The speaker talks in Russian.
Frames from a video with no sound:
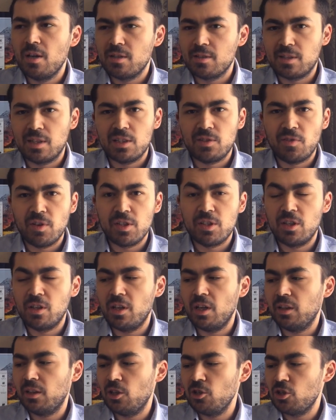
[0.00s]
за свои
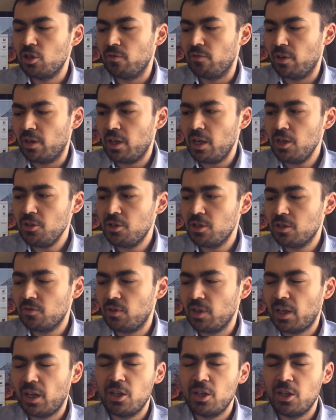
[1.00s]
деньги отличного качества.